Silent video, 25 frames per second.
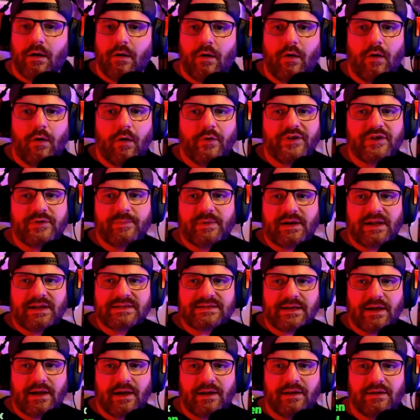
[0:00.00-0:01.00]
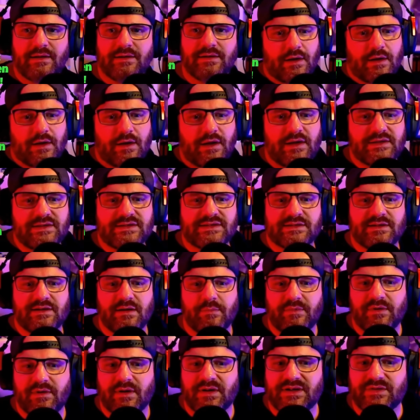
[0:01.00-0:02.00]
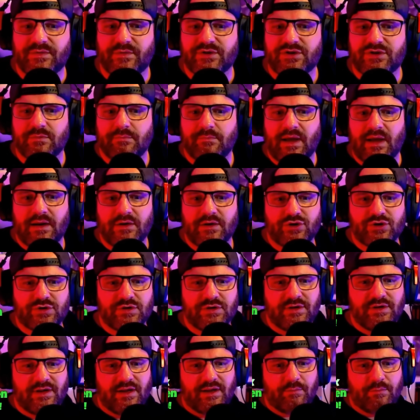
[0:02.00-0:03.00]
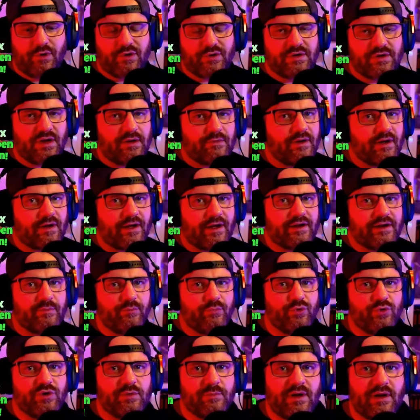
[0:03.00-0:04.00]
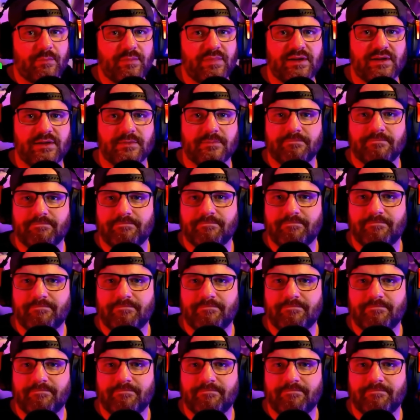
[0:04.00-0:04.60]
Und ich bin ganz ehrlich, es gibt inzwischen Menschen, denen möchte ich einfach keine Bühne mehr bieten.